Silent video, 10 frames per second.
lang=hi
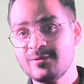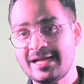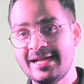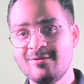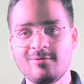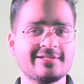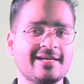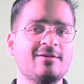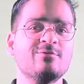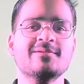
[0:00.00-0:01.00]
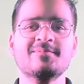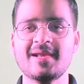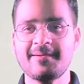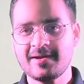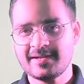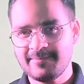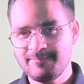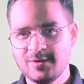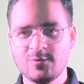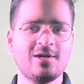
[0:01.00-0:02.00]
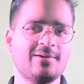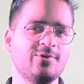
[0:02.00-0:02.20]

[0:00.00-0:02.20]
को लाइक और चैनल को सब्सक्राइब करना बिल्कुल ना